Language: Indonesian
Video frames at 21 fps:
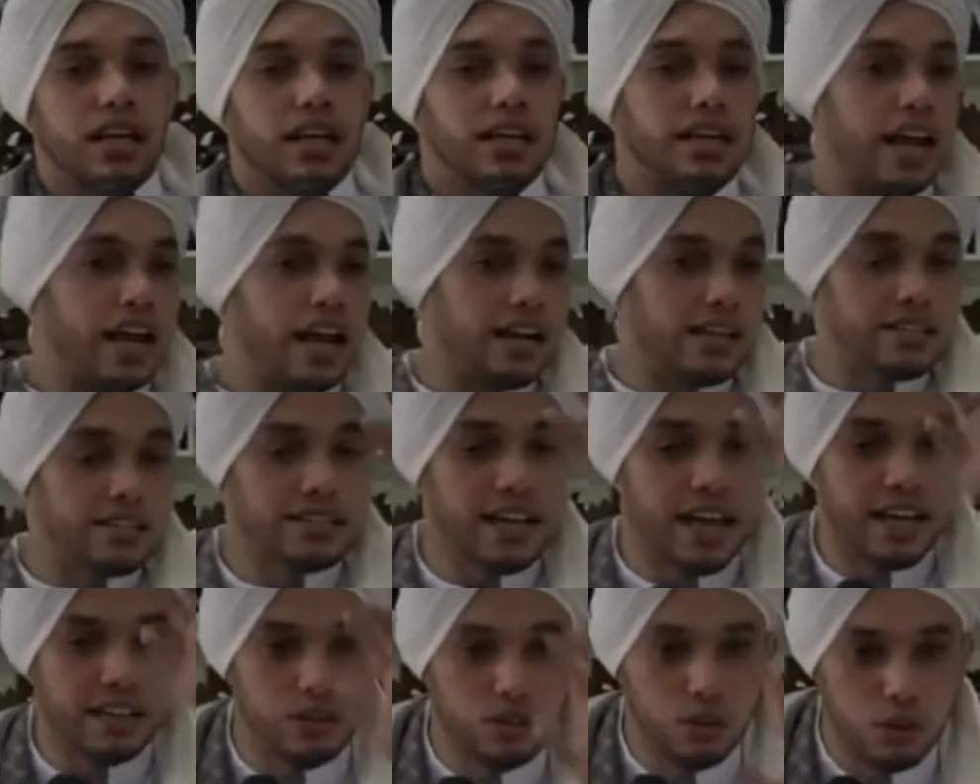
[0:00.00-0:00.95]
yang
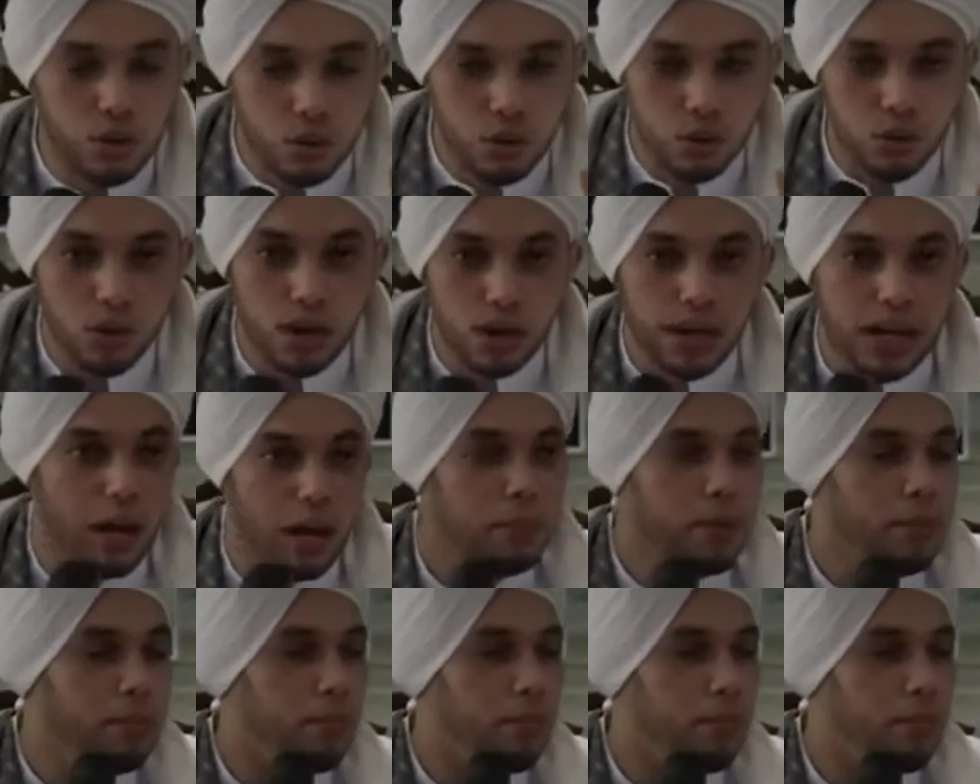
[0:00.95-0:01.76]
satu Nabi